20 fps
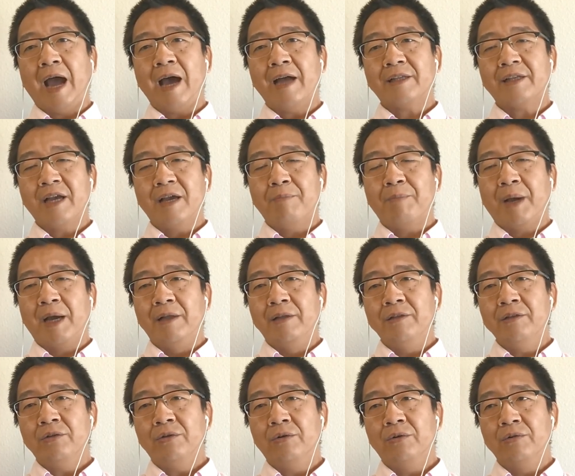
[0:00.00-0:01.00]
他在
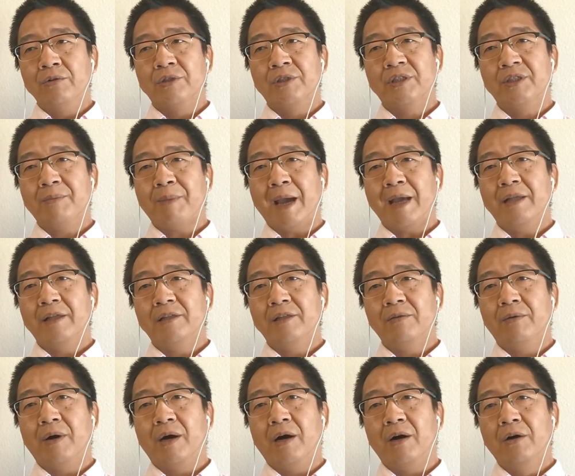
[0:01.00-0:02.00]
彭宠失败
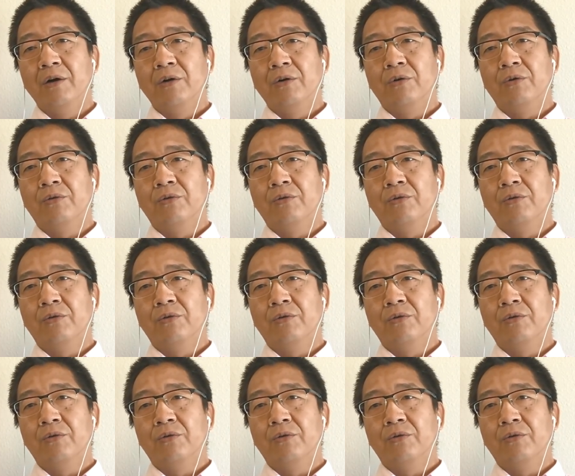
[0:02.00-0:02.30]
的地方，